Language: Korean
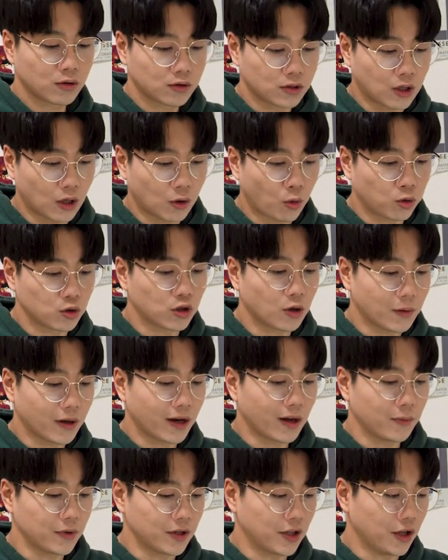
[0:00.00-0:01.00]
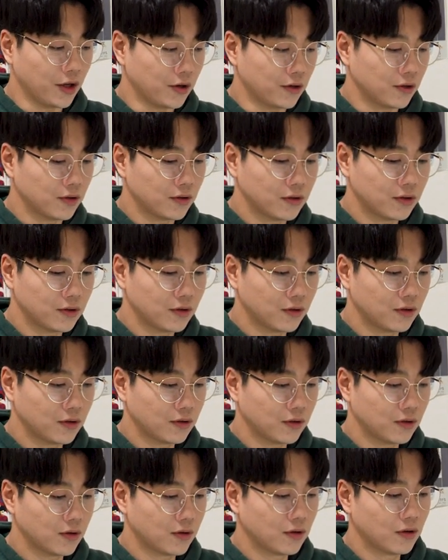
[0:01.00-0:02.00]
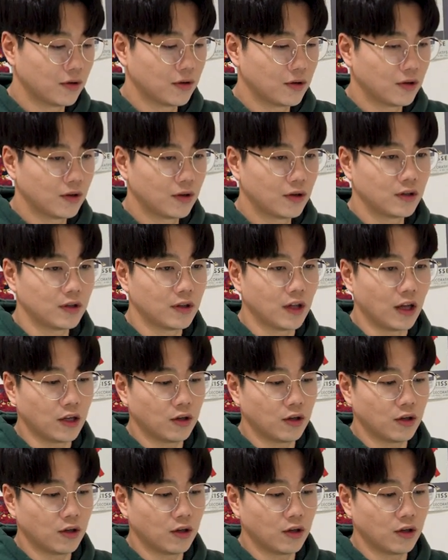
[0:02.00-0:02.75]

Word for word: 그냥 고정만 하면 돼요. 네,